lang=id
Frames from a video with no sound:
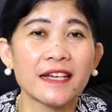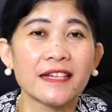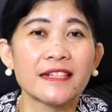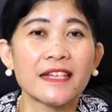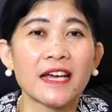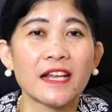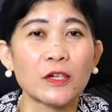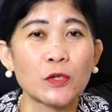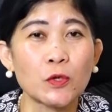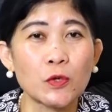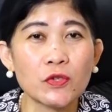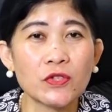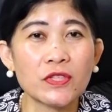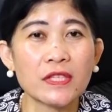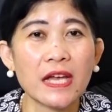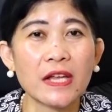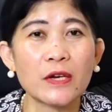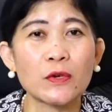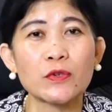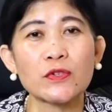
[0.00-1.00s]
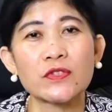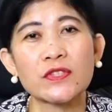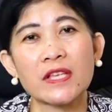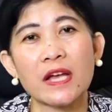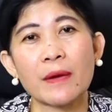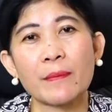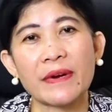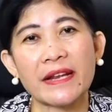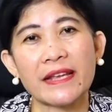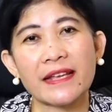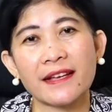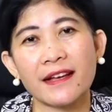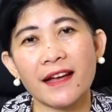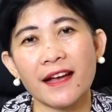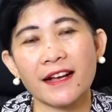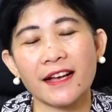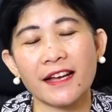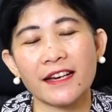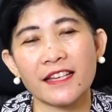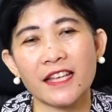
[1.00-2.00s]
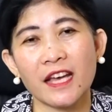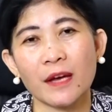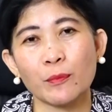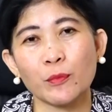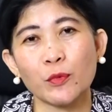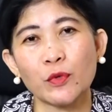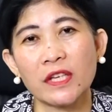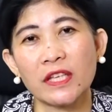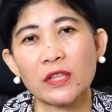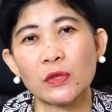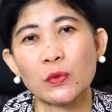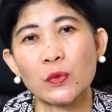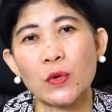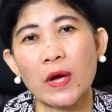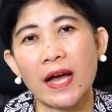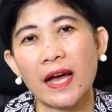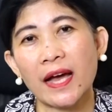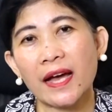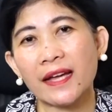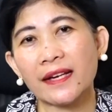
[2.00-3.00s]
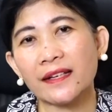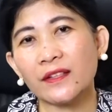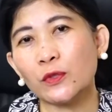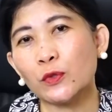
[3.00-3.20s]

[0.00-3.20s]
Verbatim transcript: dan dosa-dosa mereka akan diampuni Tuhan,